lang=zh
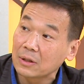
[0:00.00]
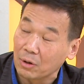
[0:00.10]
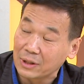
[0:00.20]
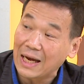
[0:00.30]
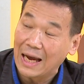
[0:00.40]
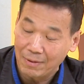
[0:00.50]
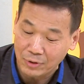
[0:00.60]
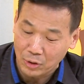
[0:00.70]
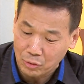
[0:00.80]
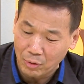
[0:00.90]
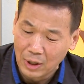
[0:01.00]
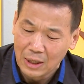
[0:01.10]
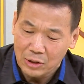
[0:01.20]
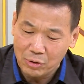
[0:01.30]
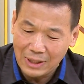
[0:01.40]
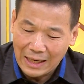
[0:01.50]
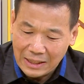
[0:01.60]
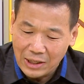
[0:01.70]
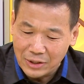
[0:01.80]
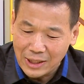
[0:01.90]
投菜还比较多，所以他一
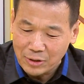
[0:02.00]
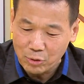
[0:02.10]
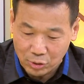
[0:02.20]
定要这样做。